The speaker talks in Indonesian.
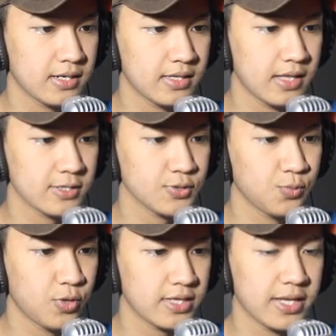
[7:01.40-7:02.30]
dan kita
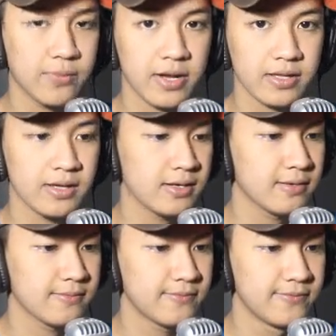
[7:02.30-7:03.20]
langsung buat landmarknya
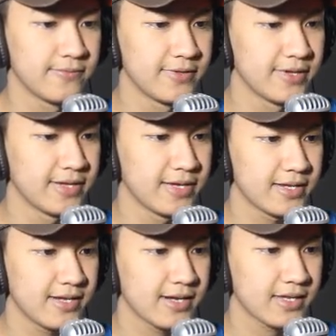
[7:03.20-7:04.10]

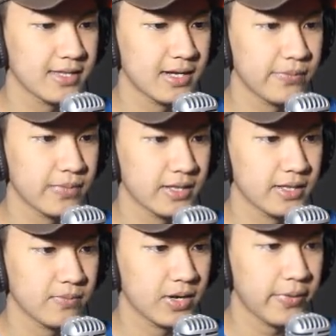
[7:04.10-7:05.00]
dan kita dapat
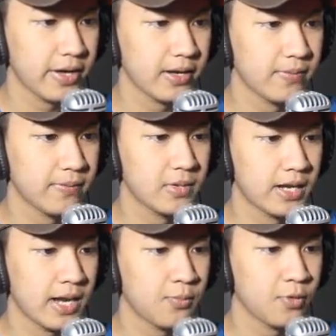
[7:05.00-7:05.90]
berapa ya
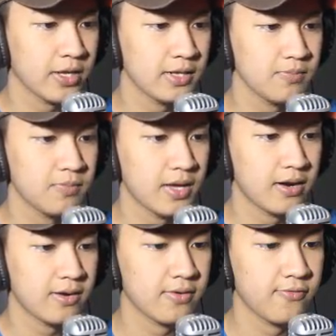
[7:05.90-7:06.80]
6 mungkin
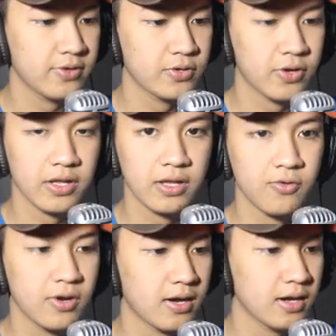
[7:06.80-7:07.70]
biar victory
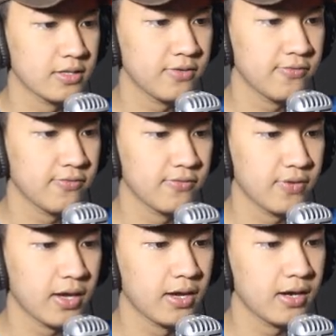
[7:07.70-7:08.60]
gua aktif
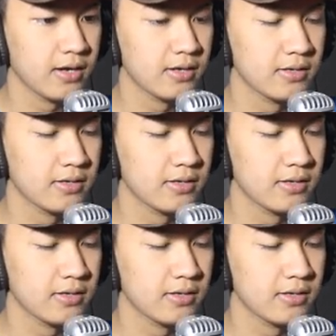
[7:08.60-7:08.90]
eh enggak